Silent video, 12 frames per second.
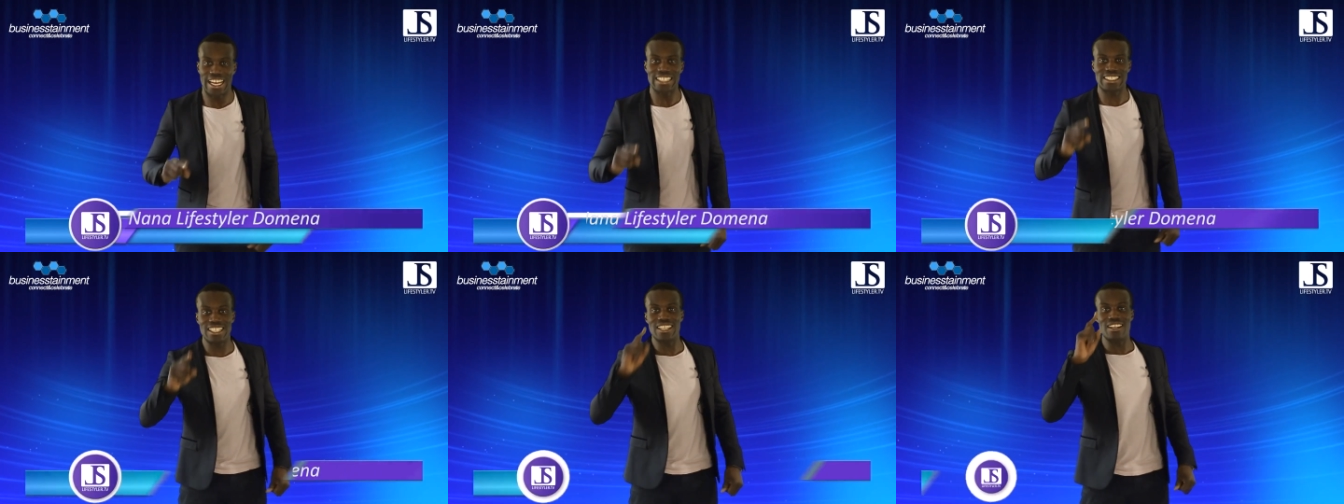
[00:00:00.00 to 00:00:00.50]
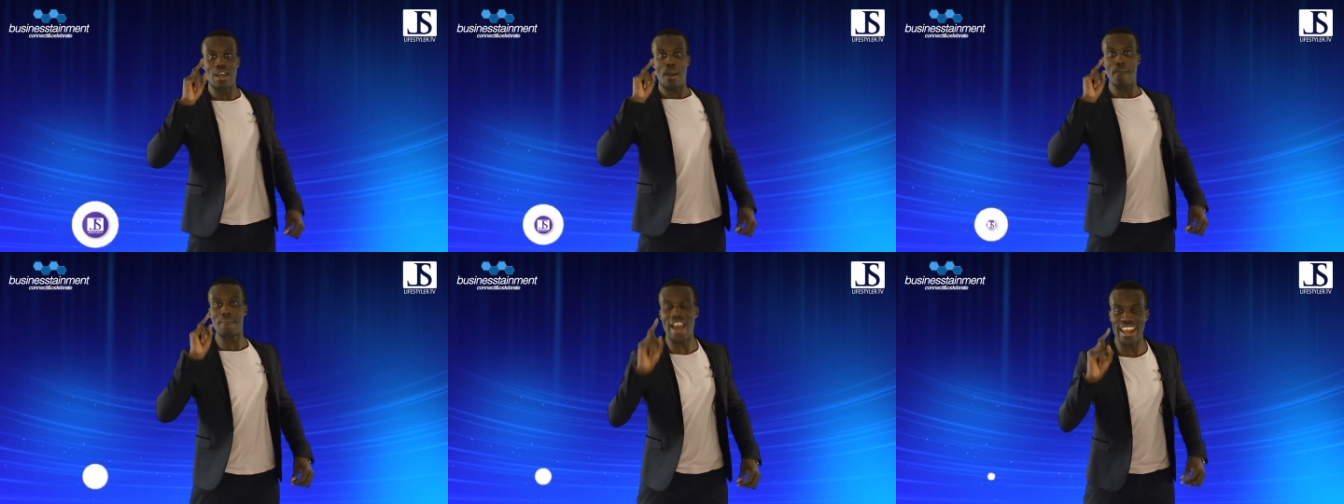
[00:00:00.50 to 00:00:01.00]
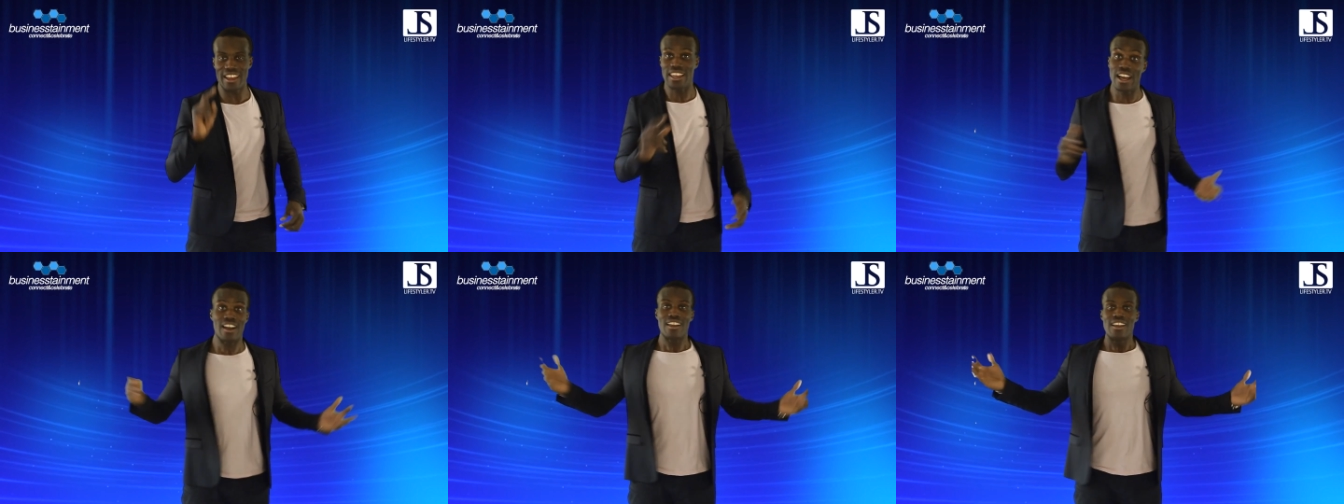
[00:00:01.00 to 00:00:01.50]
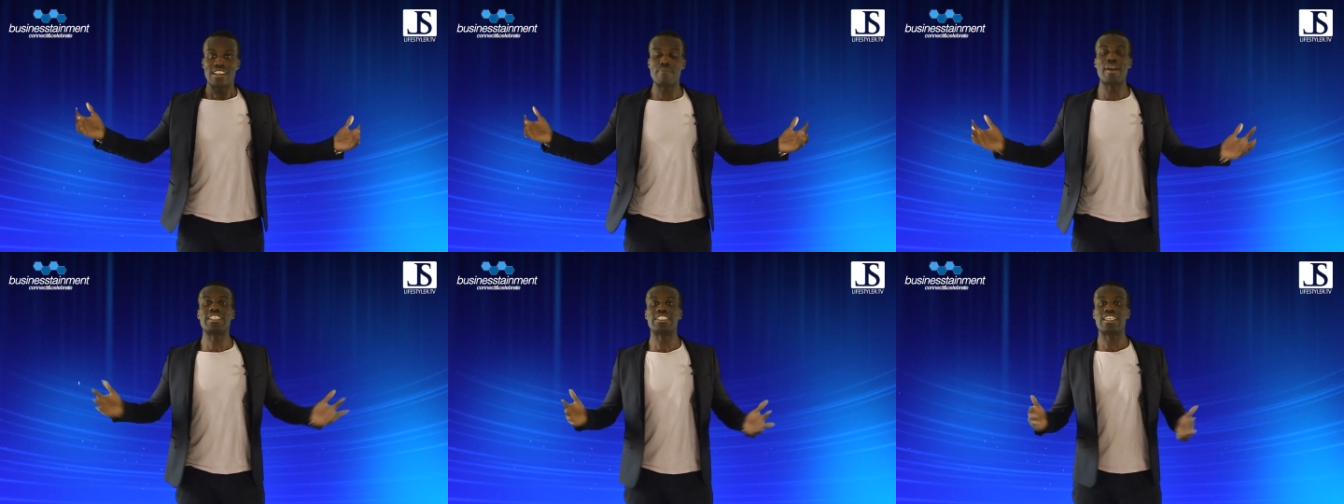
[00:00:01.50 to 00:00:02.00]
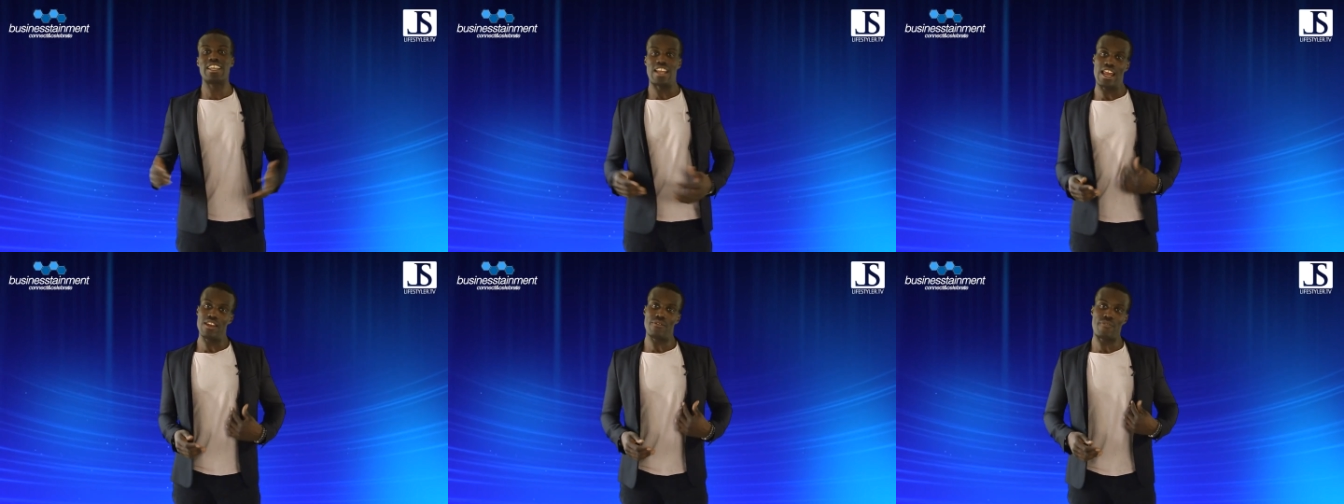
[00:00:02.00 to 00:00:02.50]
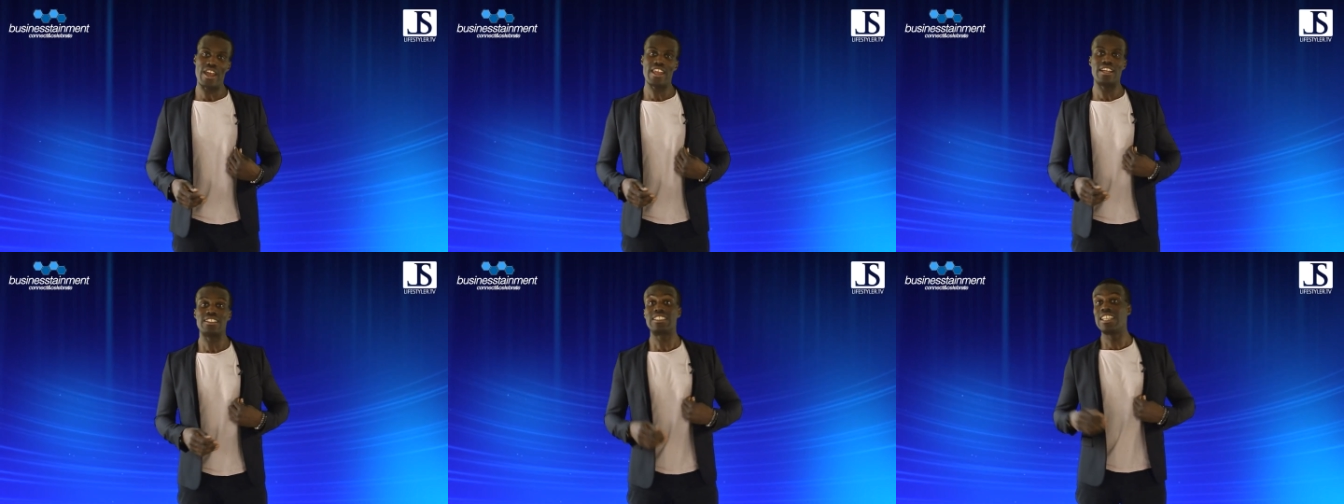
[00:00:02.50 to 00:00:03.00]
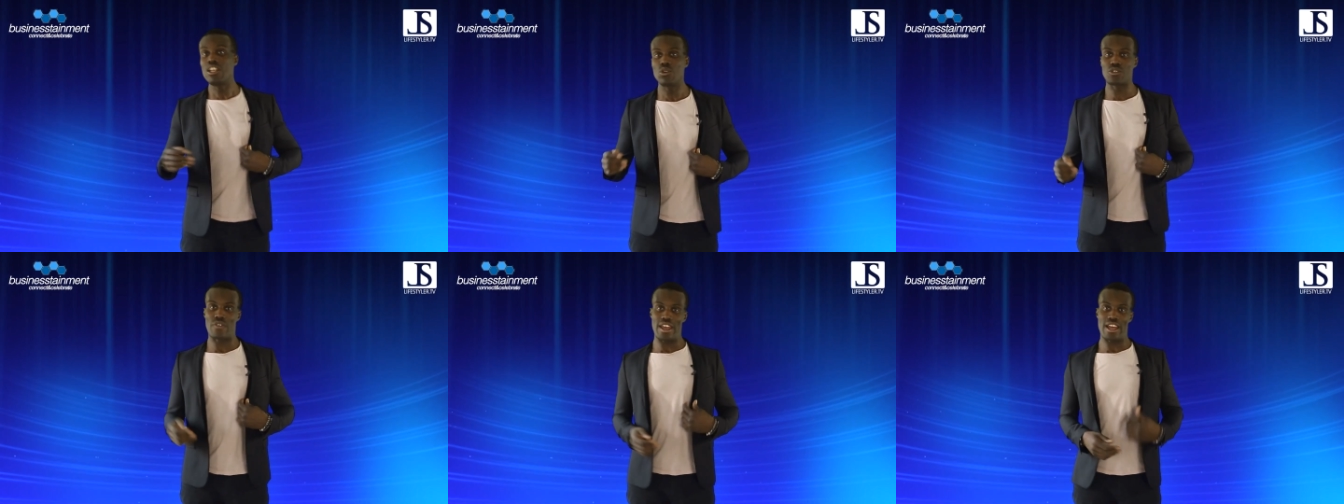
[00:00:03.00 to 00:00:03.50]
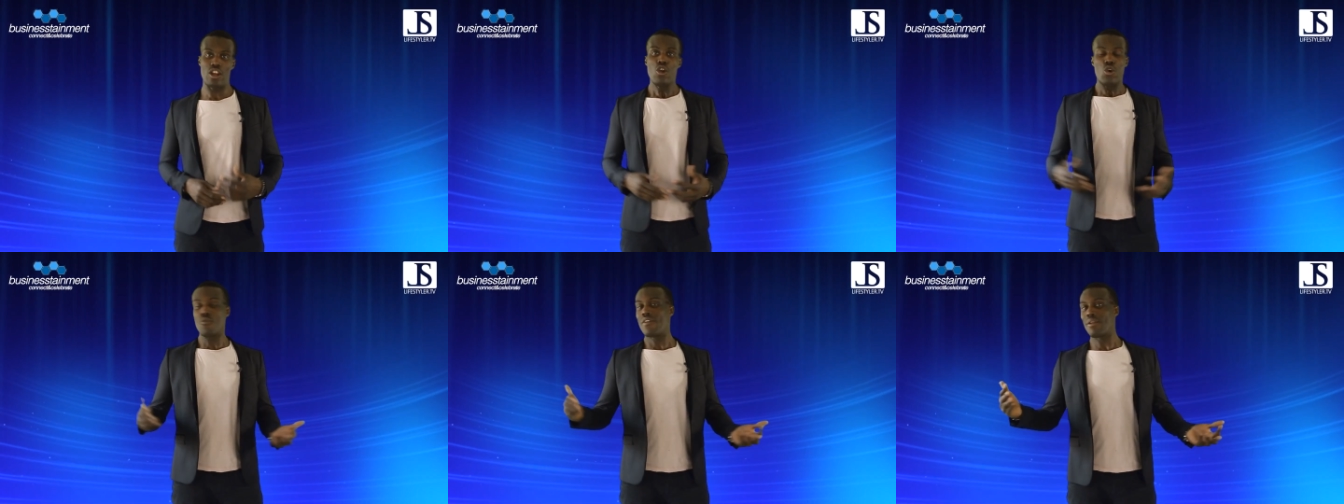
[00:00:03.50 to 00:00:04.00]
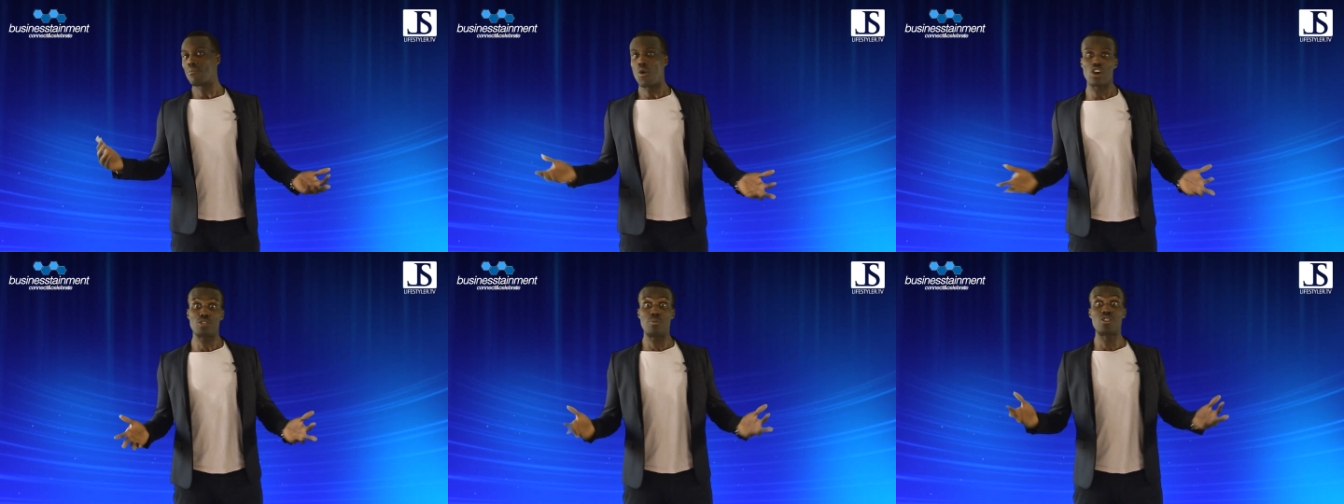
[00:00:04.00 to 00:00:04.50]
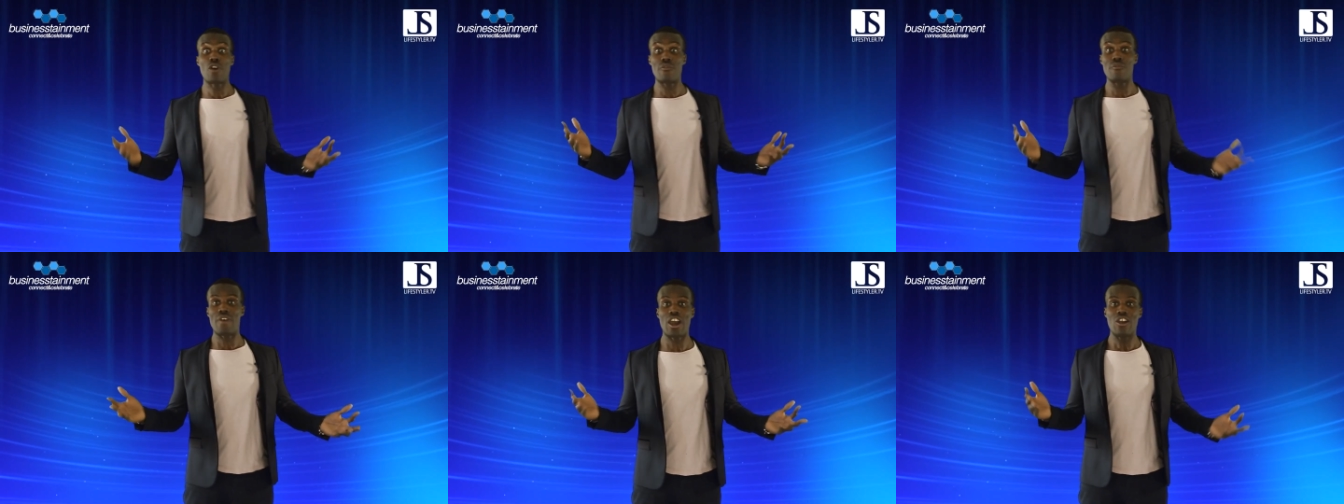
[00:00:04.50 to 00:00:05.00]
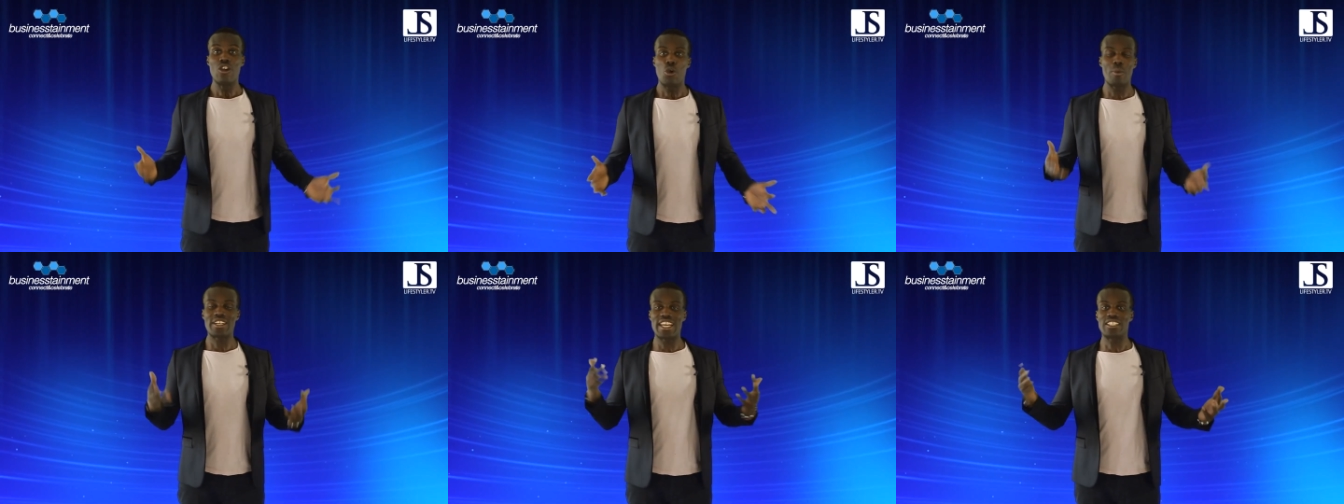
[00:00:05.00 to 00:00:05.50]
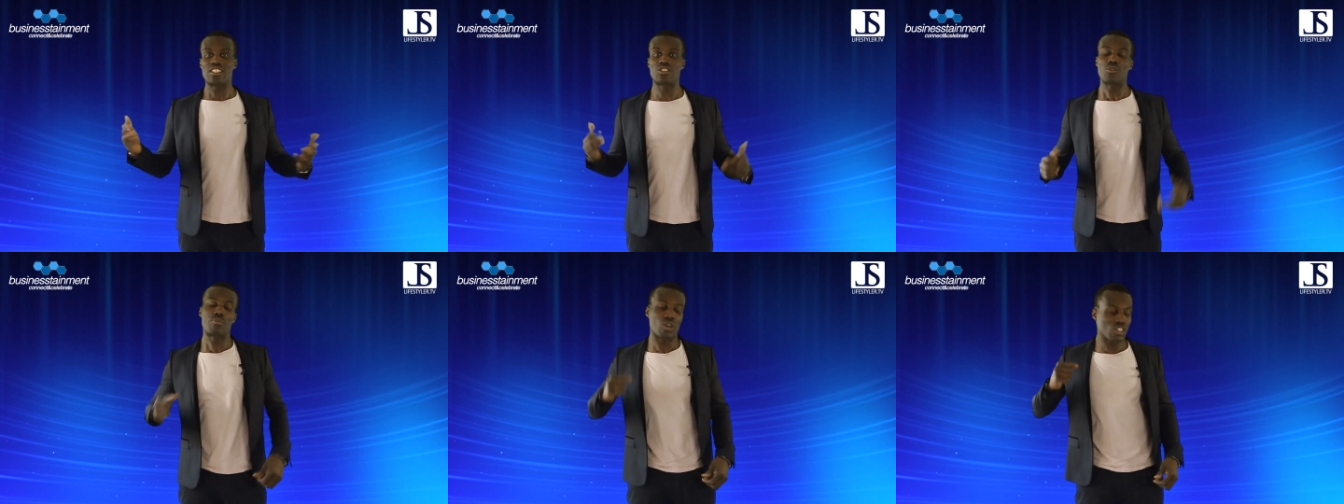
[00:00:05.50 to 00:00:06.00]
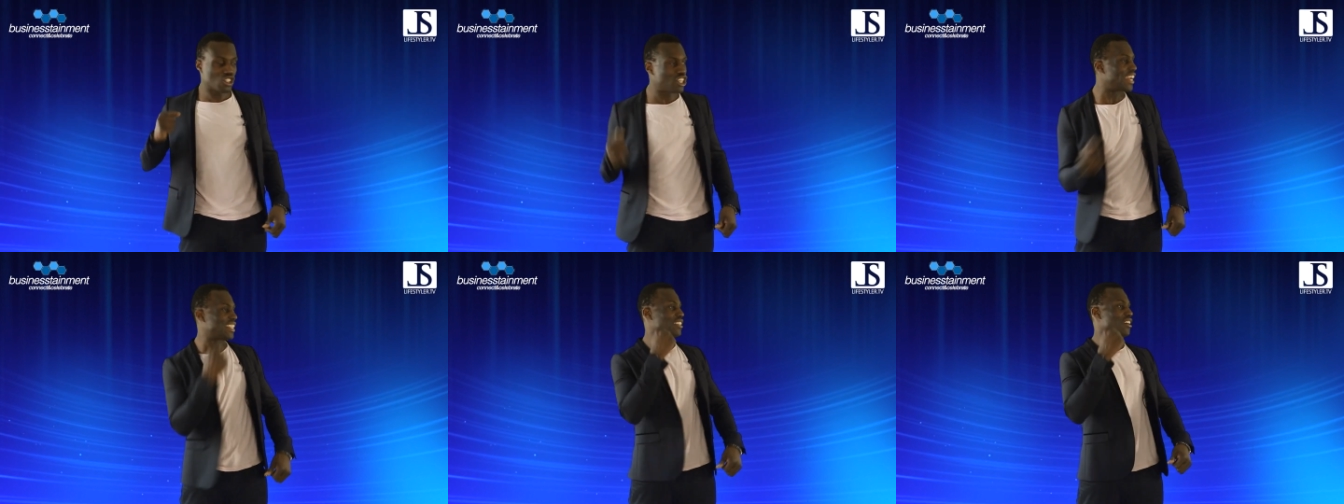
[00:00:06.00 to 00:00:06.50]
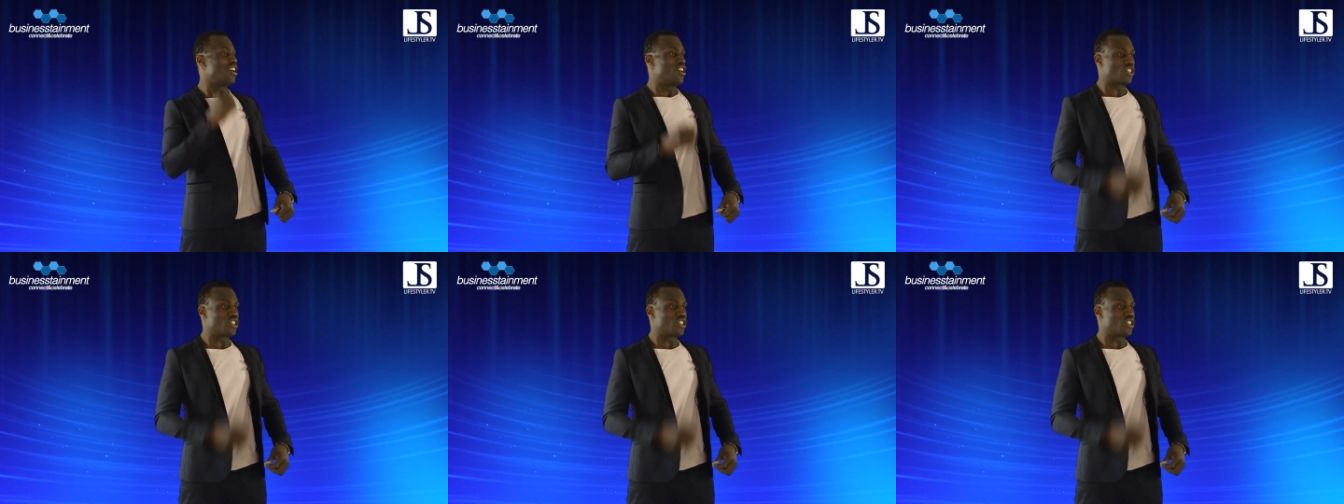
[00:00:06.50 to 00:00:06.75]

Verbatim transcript: Tanz in den Mai. Ja, die meisten gehen alle feiern, sinnlos feiern und werden morgens besoffen wach und man denkt sich so, boah, scheiße,